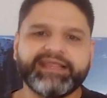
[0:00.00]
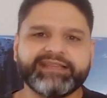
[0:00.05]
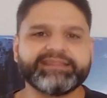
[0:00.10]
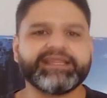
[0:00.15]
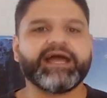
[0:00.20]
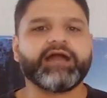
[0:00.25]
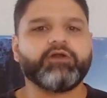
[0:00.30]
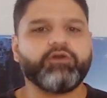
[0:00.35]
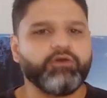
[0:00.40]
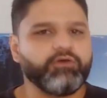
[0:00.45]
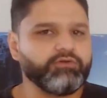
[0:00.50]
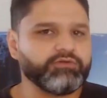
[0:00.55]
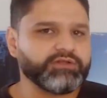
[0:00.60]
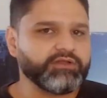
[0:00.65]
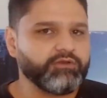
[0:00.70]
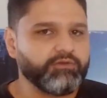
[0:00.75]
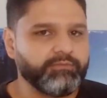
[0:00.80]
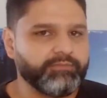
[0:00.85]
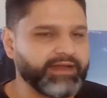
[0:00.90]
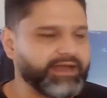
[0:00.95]
na
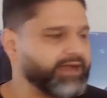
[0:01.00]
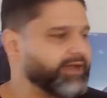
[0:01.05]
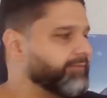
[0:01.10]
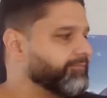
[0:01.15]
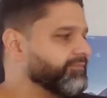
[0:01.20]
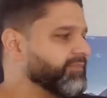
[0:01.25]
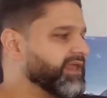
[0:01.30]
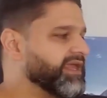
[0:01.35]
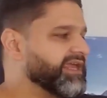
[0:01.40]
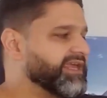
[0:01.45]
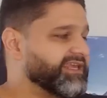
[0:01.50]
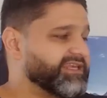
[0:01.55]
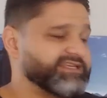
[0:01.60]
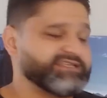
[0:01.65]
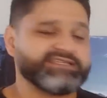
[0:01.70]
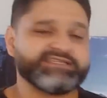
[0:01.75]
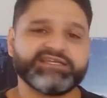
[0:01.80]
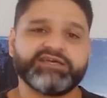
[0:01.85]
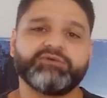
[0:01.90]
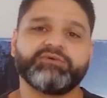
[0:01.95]
coluna lombar, que
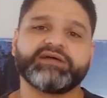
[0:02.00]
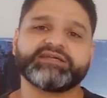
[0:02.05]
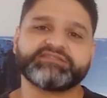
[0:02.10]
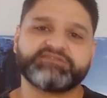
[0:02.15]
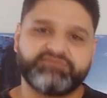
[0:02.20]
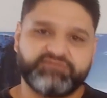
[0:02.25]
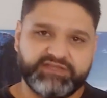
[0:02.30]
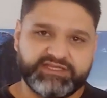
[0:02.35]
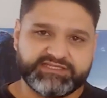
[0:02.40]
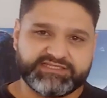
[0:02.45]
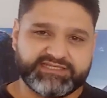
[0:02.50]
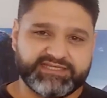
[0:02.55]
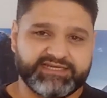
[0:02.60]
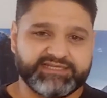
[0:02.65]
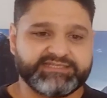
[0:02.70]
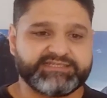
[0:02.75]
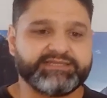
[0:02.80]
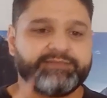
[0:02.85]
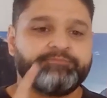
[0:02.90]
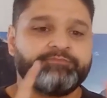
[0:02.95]
são as
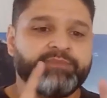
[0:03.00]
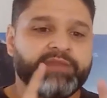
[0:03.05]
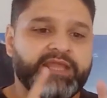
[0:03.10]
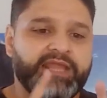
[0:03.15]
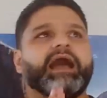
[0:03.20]
vísceras.